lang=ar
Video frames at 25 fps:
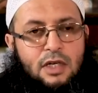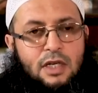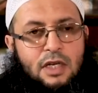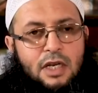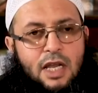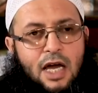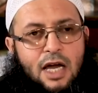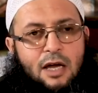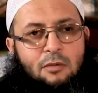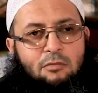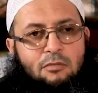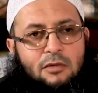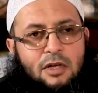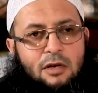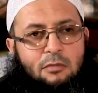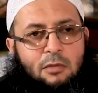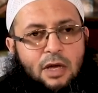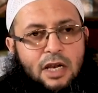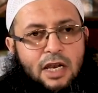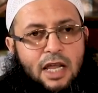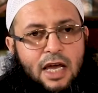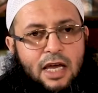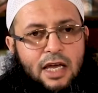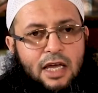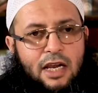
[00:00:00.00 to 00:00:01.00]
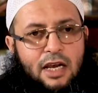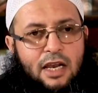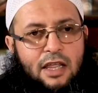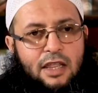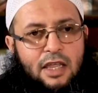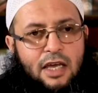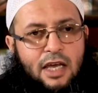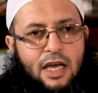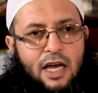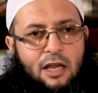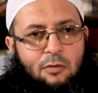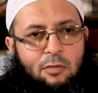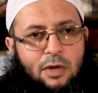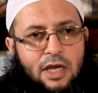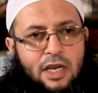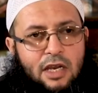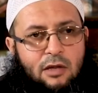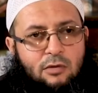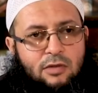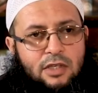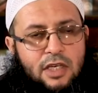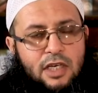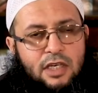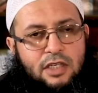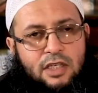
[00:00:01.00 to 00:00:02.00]
نعم المال الأخير الذي قال بأنه
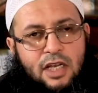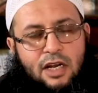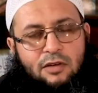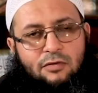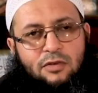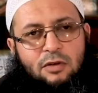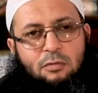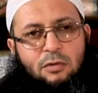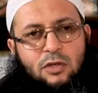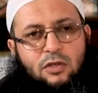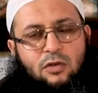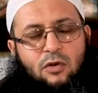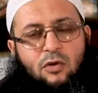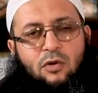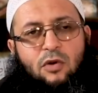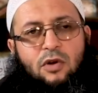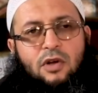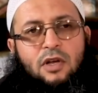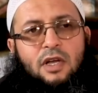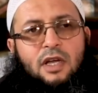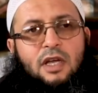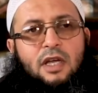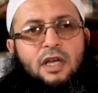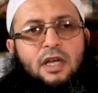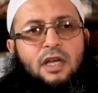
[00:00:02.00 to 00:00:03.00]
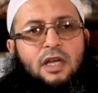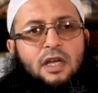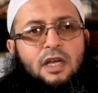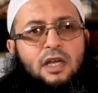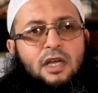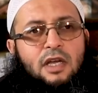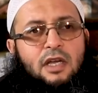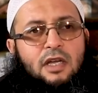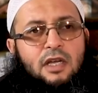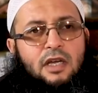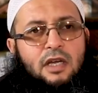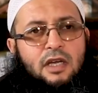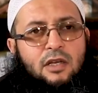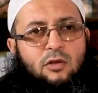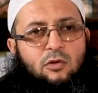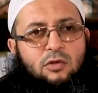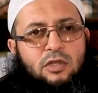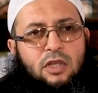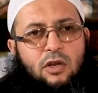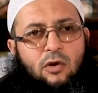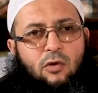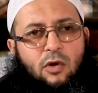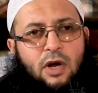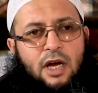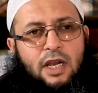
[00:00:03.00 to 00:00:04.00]
سيشرع في مشروع آه،
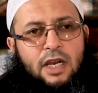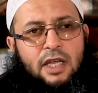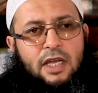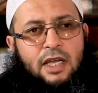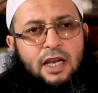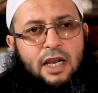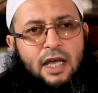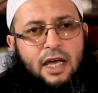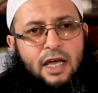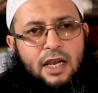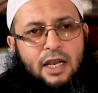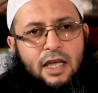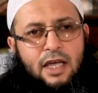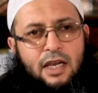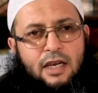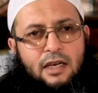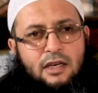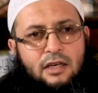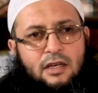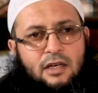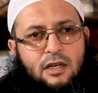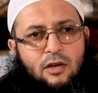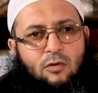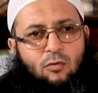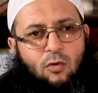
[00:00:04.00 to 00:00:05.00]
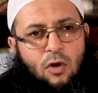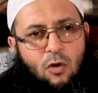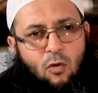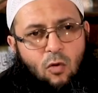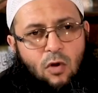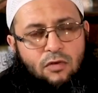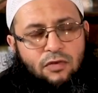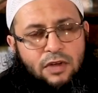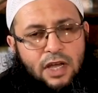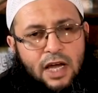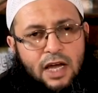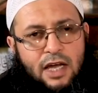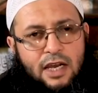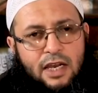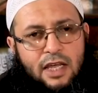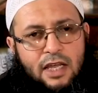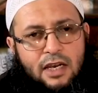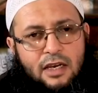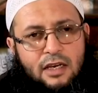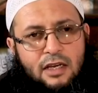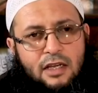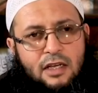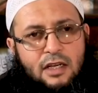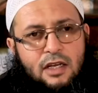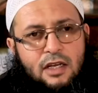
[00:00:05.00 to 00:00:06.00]
يدر عليه الحلال وهو في حلال
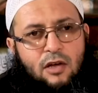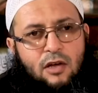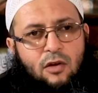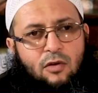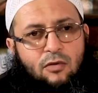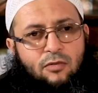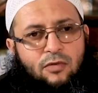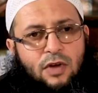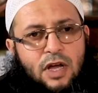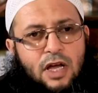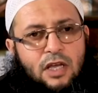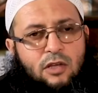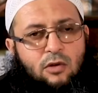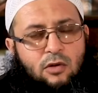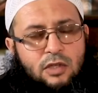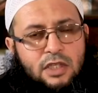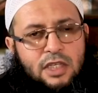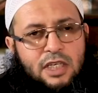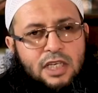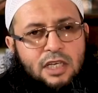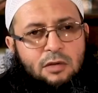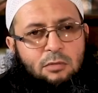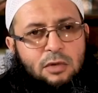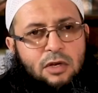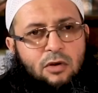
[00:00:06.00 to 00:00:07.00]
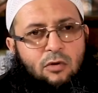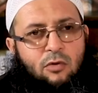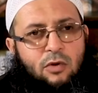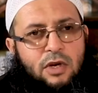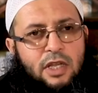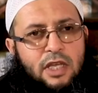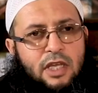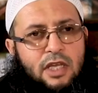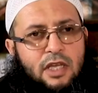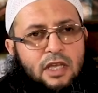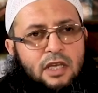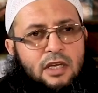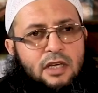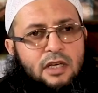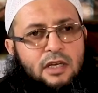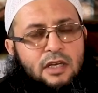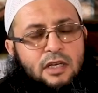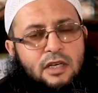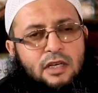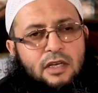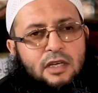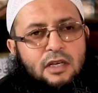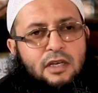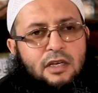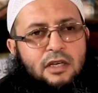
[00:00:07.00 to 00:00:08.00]
فيعطيك منه
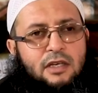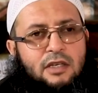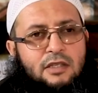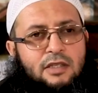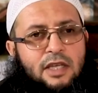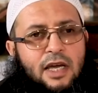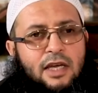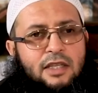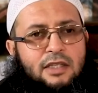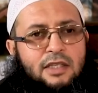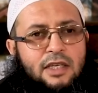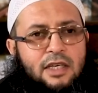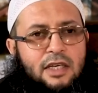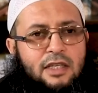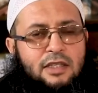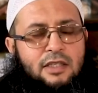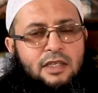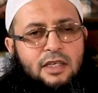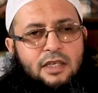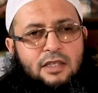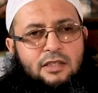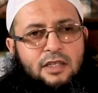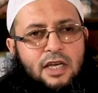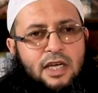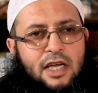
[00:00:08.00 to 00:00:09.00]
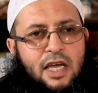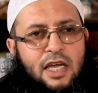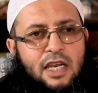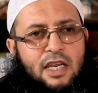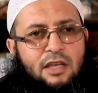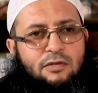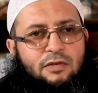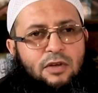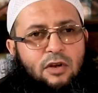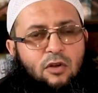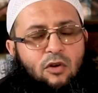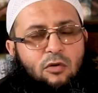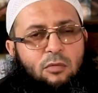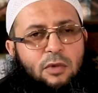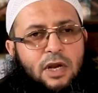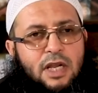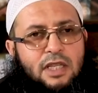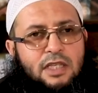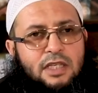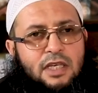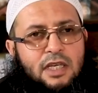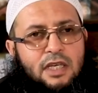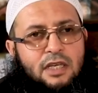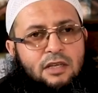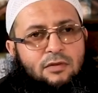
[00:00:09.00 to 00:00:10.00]
لتغطية آه، تكاليف العمرة
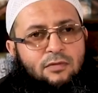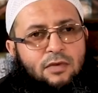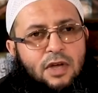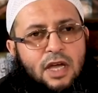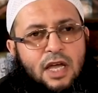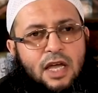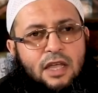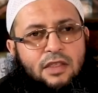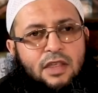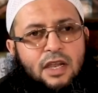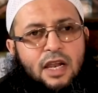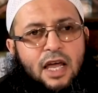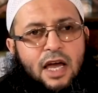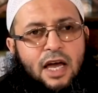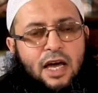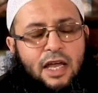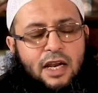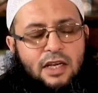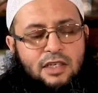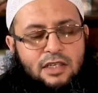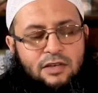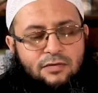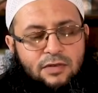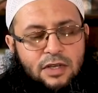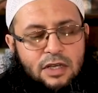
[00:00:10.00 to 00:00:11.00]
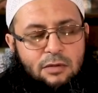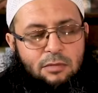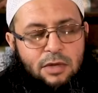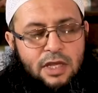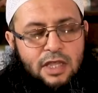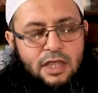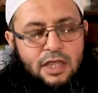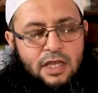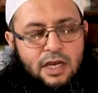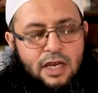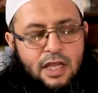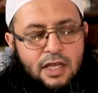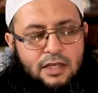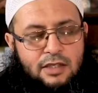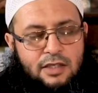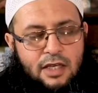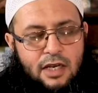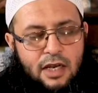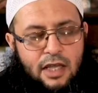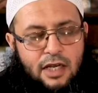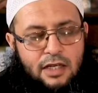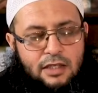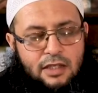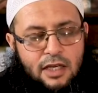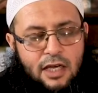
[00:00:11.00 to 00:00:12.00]
فهذا لا حرج فيه بإذن الله نسأل
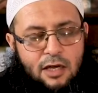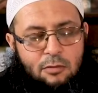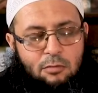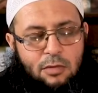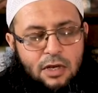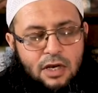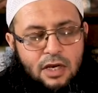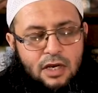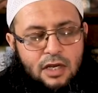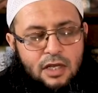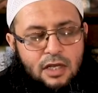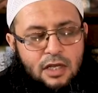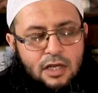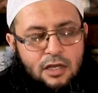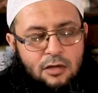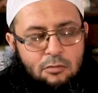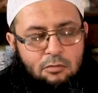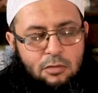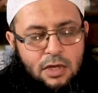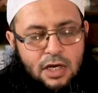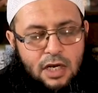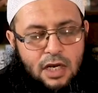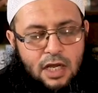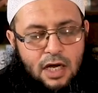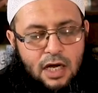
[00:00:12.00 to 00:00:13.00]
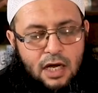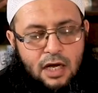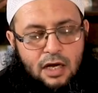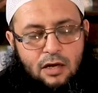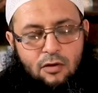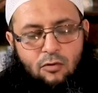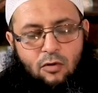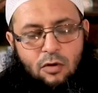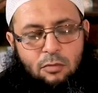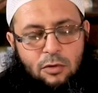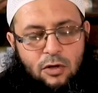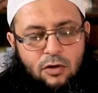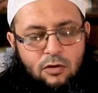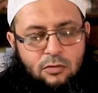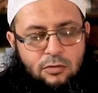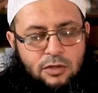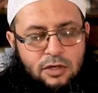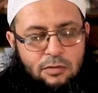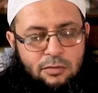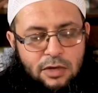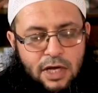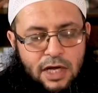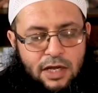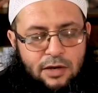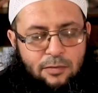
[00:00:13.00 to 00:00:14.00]
الله يتقبل منا ومنكم
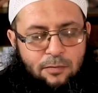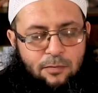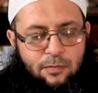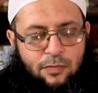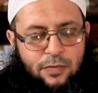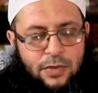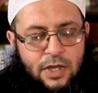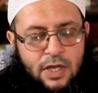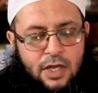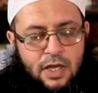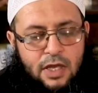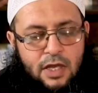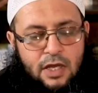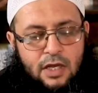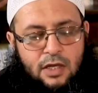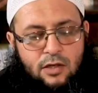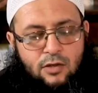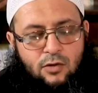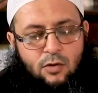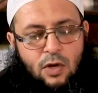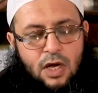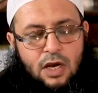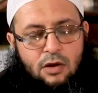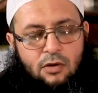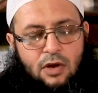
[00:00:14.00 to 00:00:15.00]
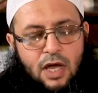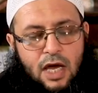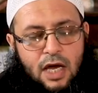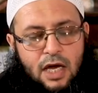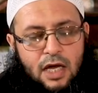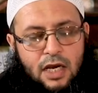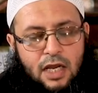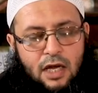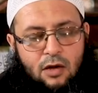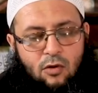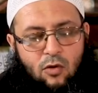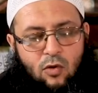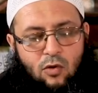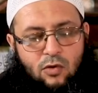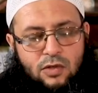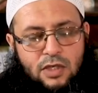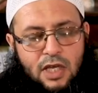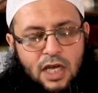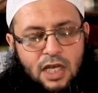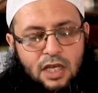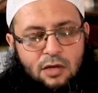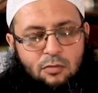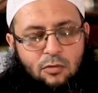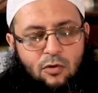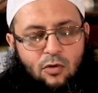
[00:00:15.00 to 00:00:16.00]
جميعا سؤال آخر يقول
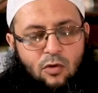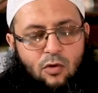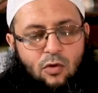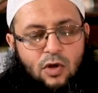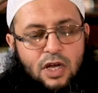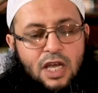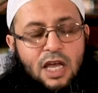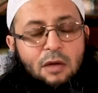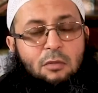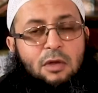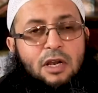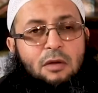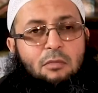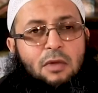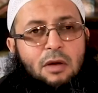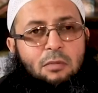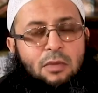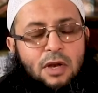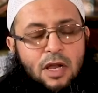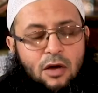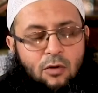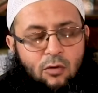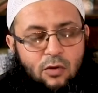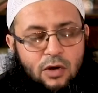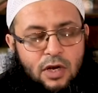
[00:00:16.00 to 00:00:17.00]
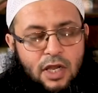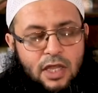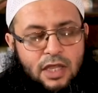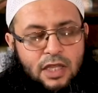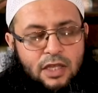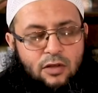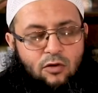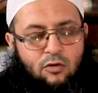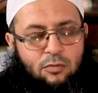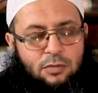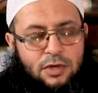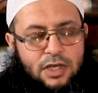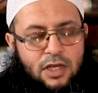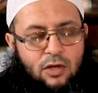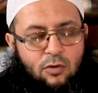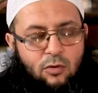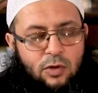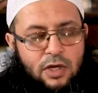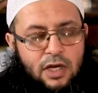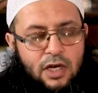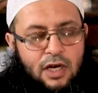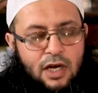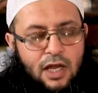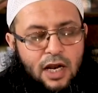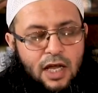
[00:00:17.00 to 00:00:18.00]
صاحبه كم المبلغ الذي يمكن
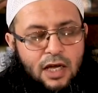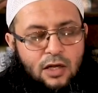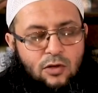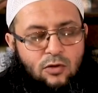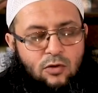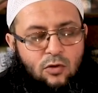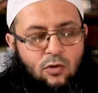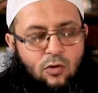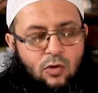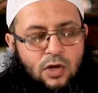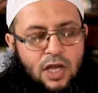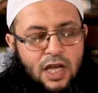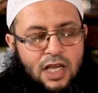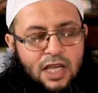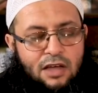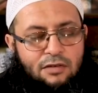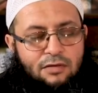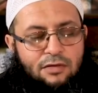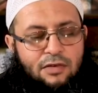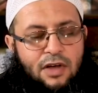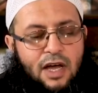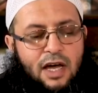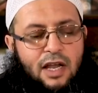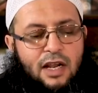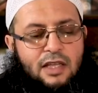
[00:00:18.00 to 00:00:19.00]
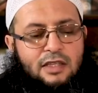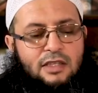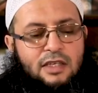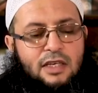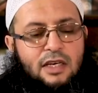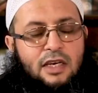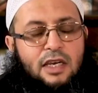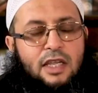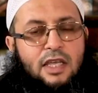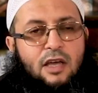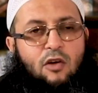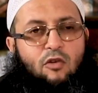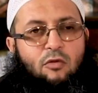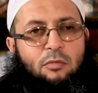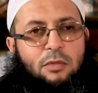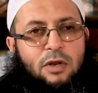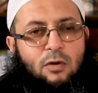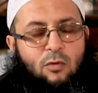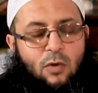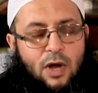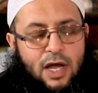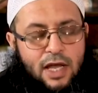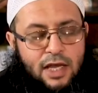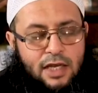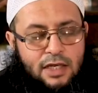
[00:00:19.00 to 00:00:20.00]
إخراجه ككفارة ليوم
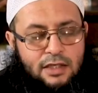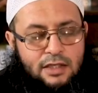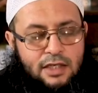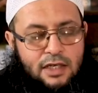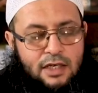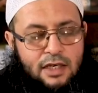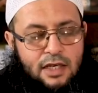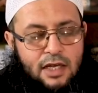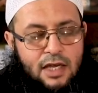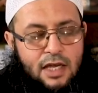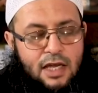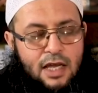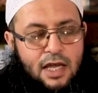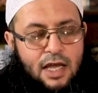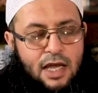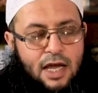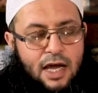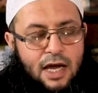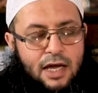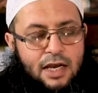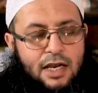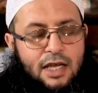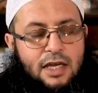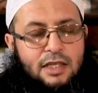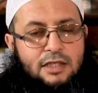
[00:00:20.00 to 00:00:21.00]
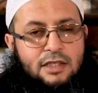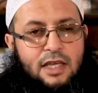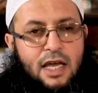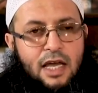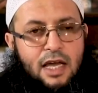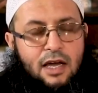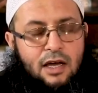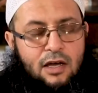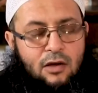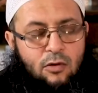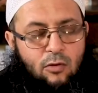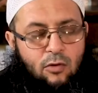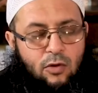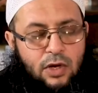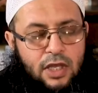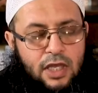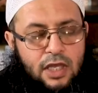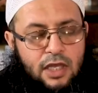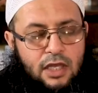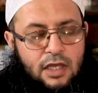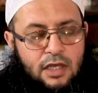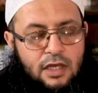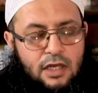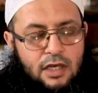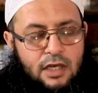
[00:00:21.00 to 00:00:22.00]
واحد على
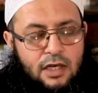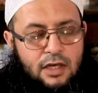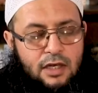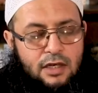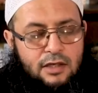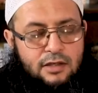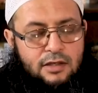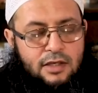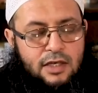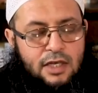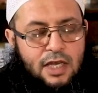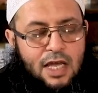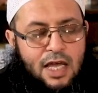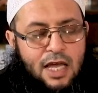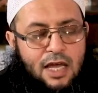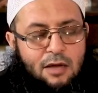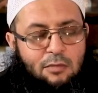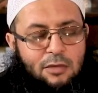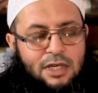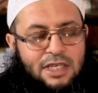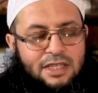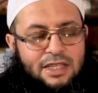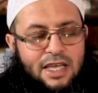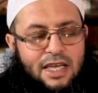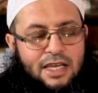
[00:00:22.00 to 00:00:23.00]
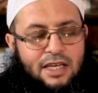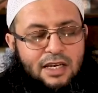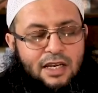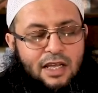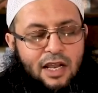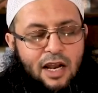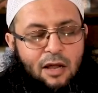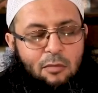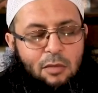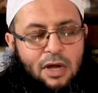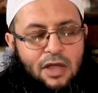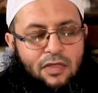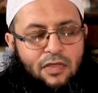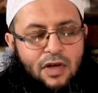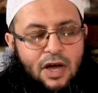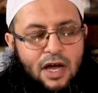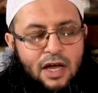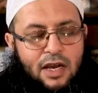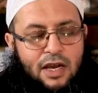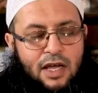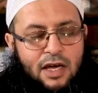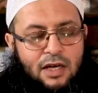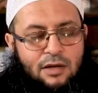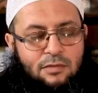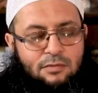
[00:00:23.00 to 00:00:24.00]
تأخر صيام دين
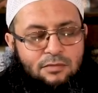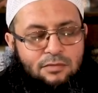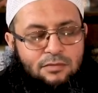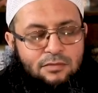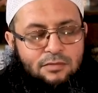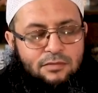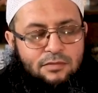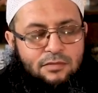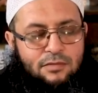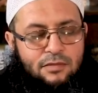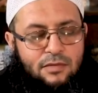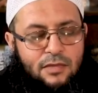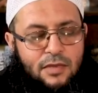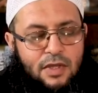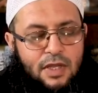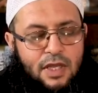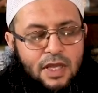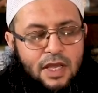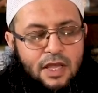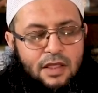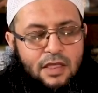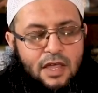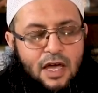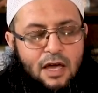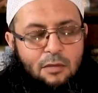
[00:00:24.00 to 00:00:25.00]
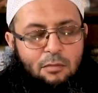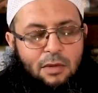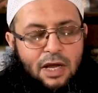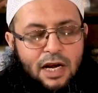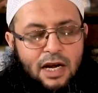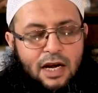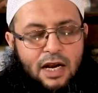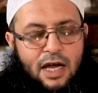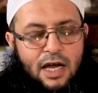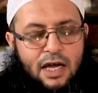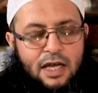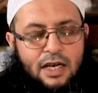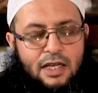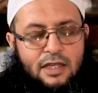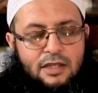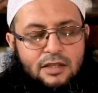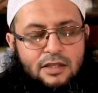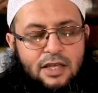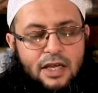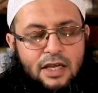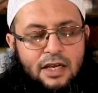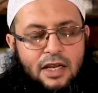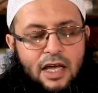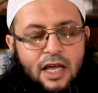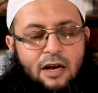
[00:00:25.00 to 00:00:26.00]
رمضان إذا مر على
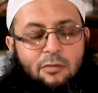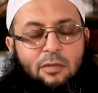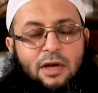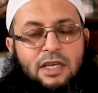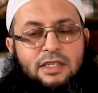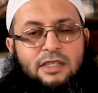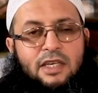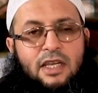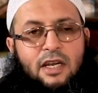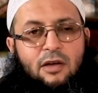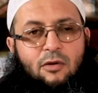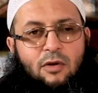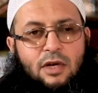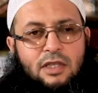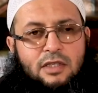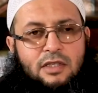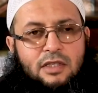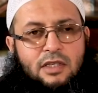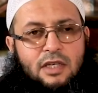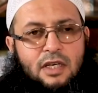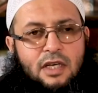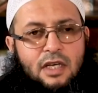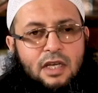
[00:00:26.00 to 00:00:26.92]
الدين أربع سنوات